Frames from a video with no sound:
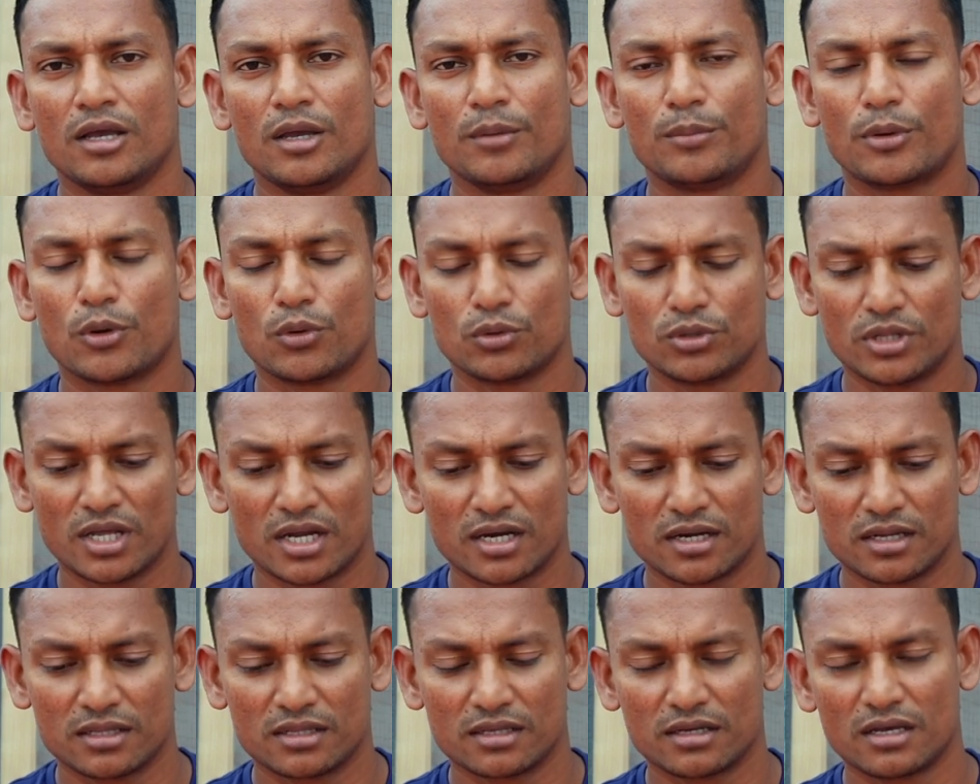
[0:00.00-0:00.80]
இப்போ
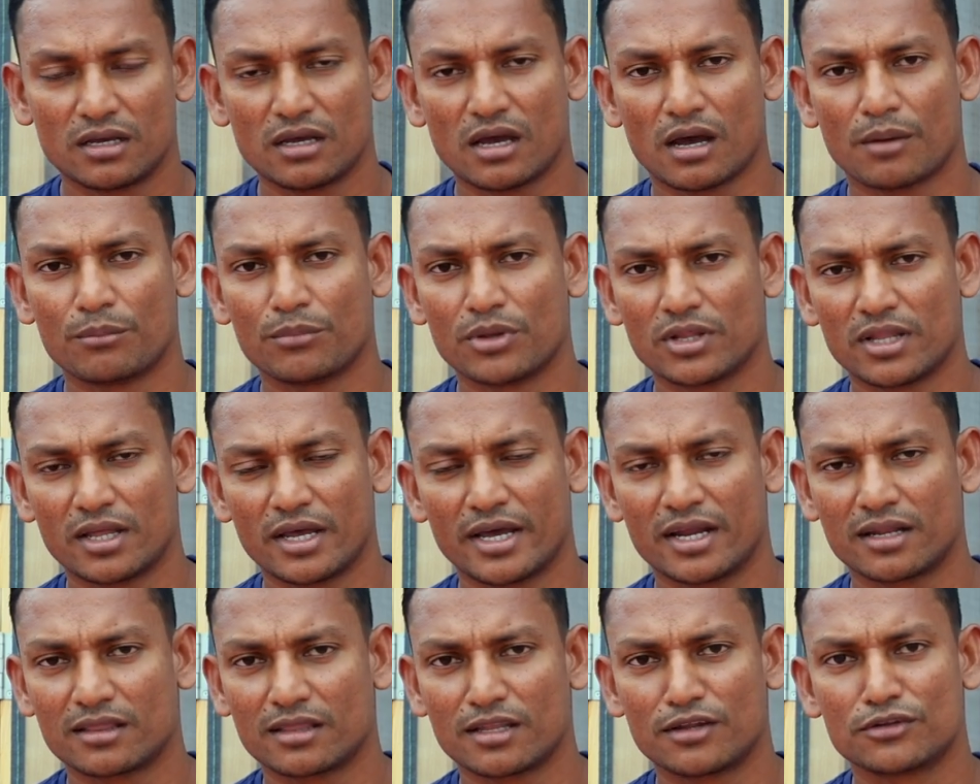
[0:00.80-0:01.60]
உதாரணத்துக்கு
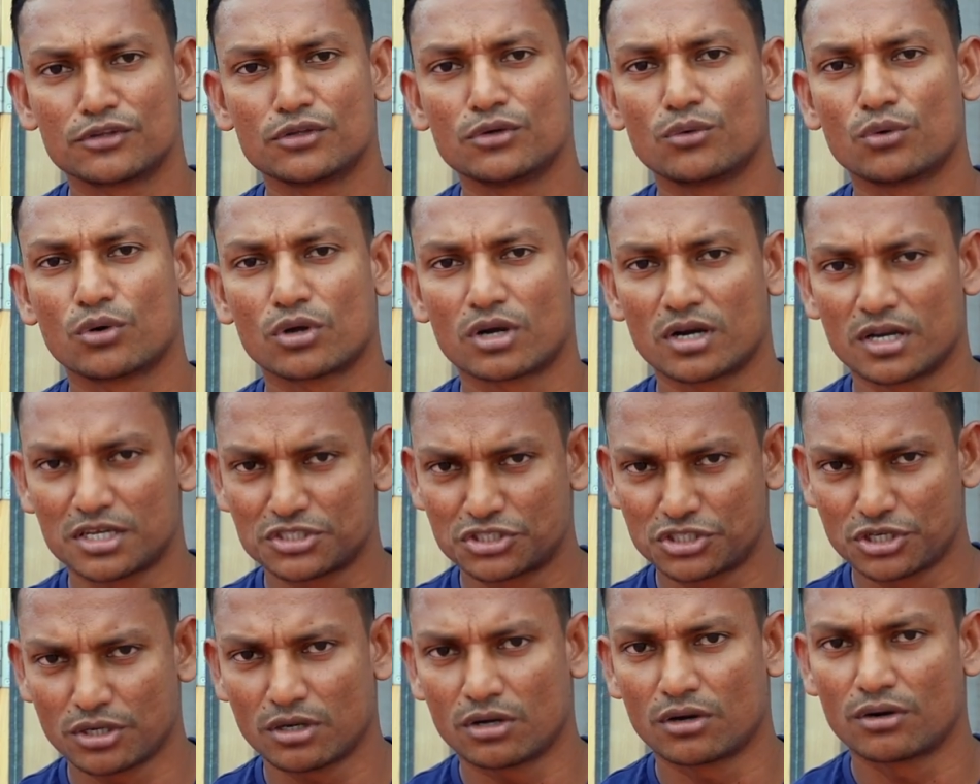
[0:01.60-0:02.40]
ஐம்பதாயிரத்துலேருந்து ஒரு
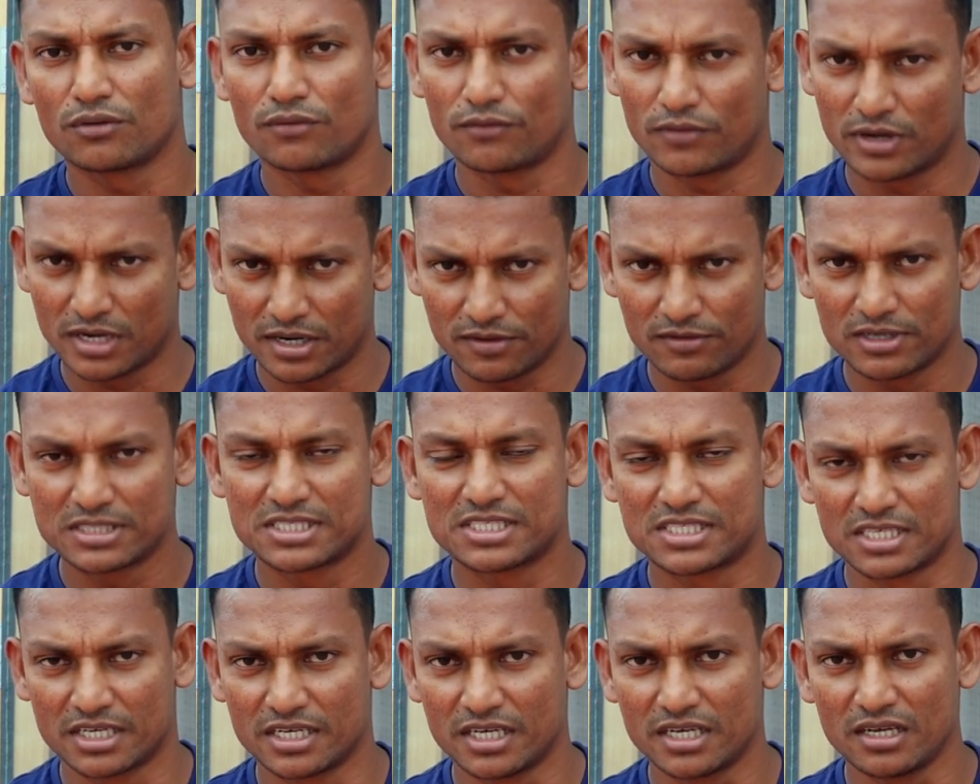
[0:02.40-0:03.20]
லட்சம் வர
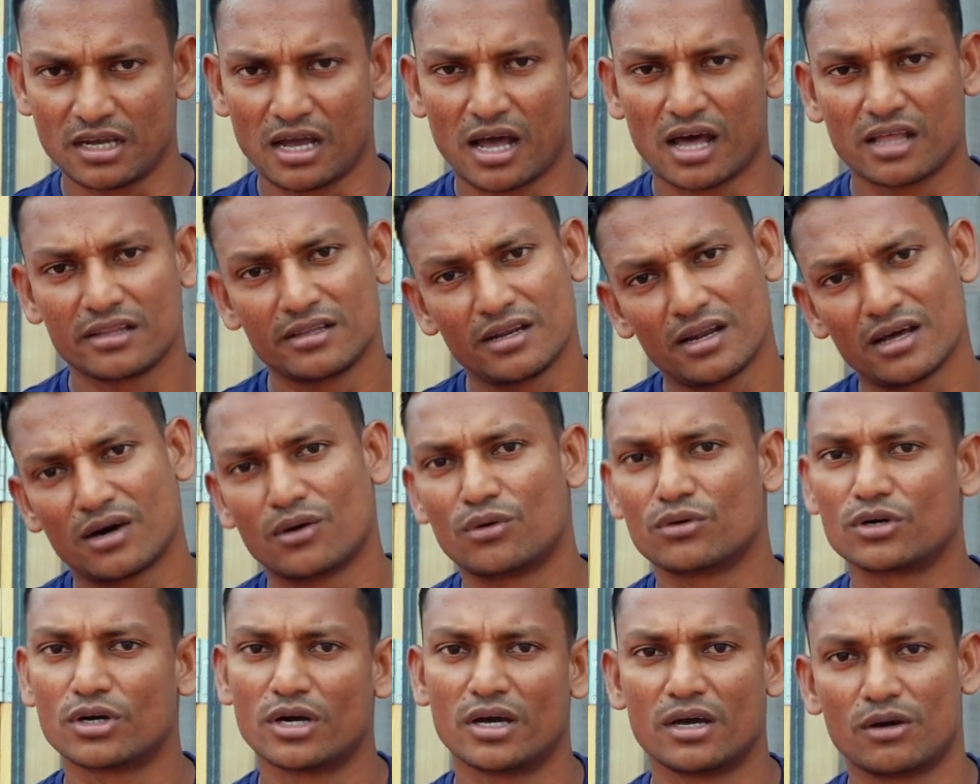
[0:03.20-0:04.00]
வச்சு அதில்
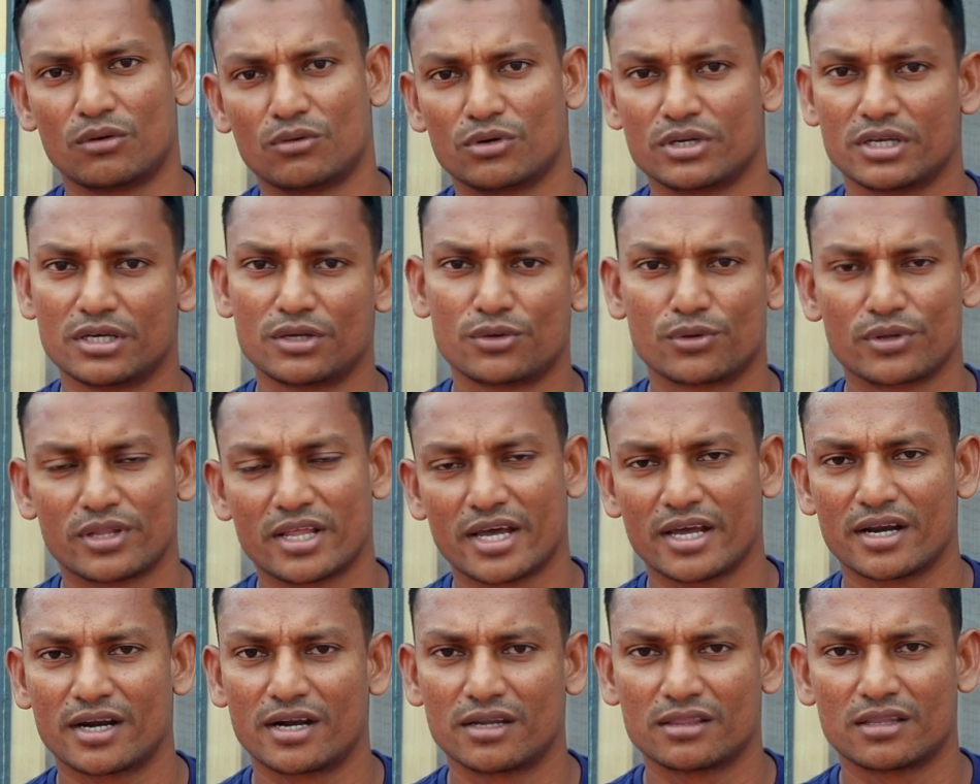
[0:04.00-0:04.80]
அவங்க ஒரு
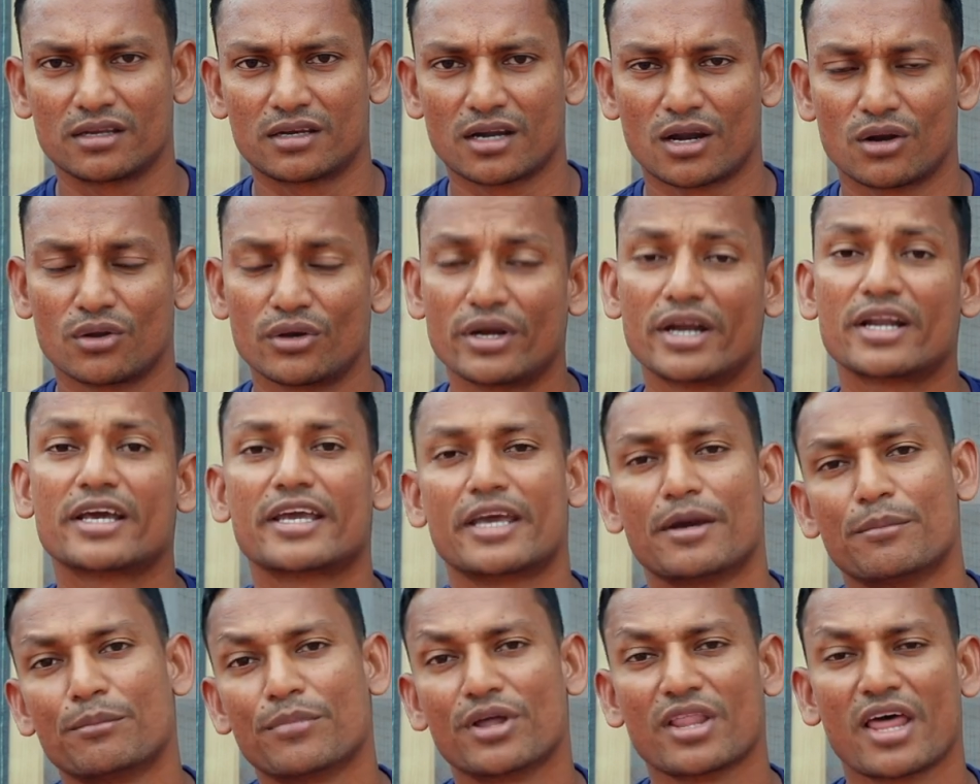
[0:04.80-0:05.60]
இருபதாயிரம் எடுத்துட்டாலும்
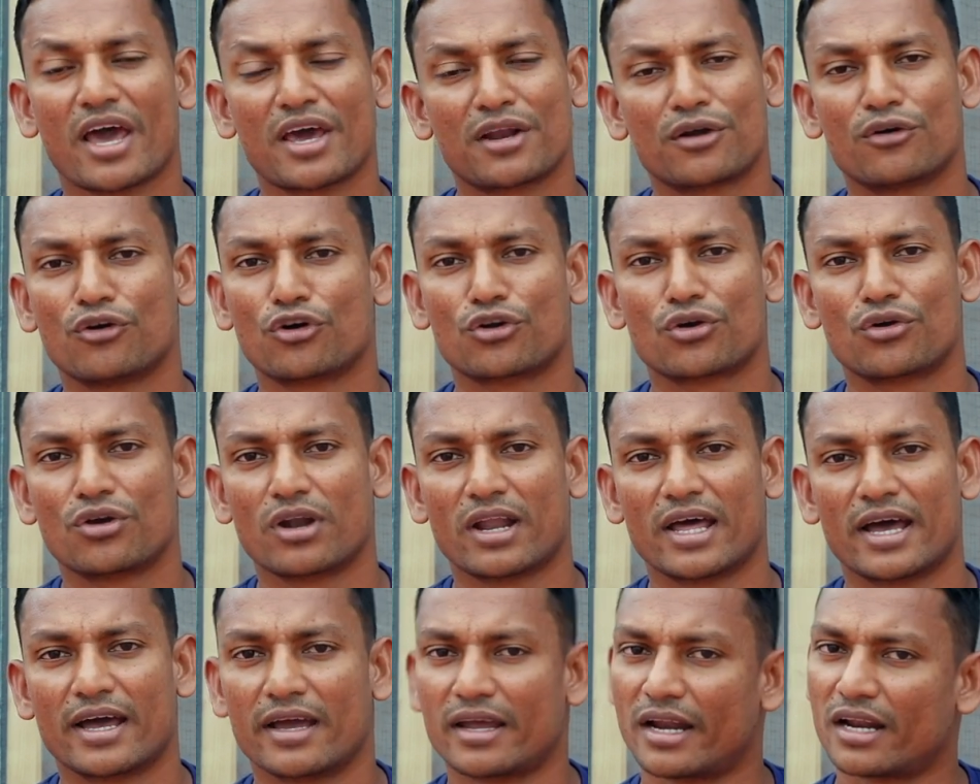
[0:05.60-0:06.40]
எனக்கு எண்பதாயிரம்
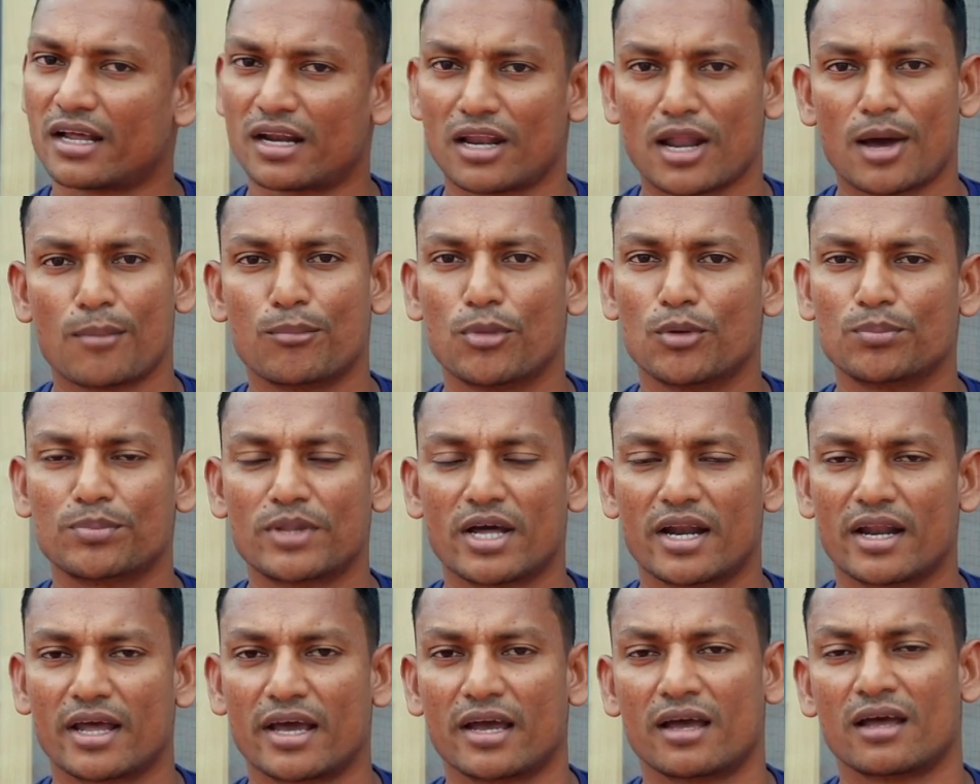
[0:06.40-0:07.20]
வரும்ல எனக்கு
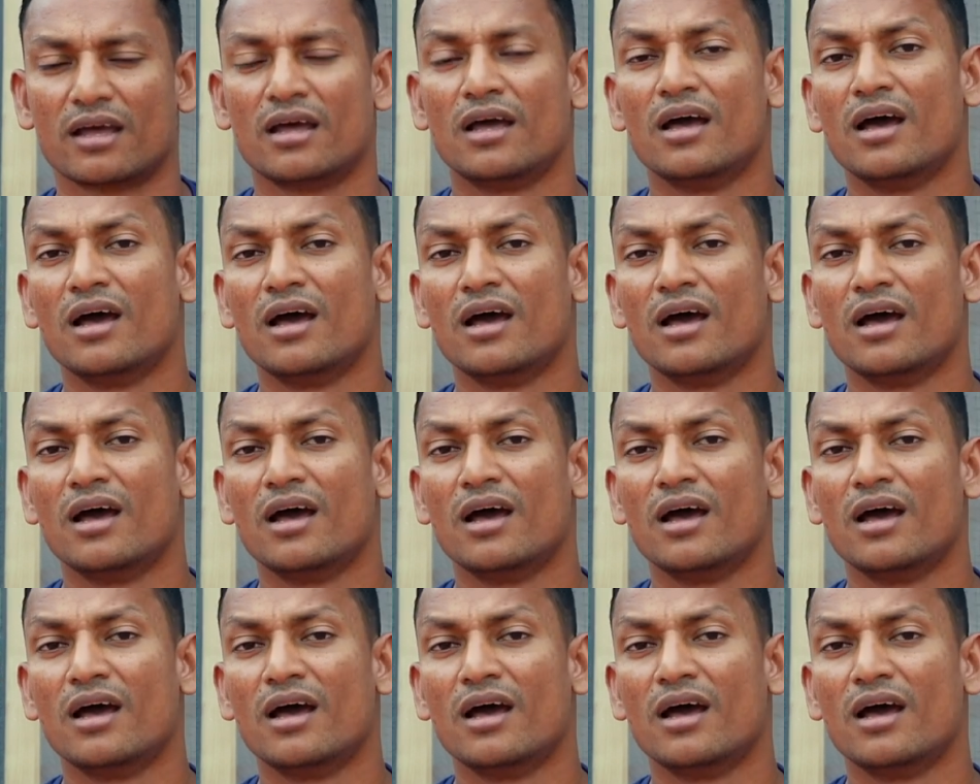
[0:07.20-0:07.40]
லாபம் தானே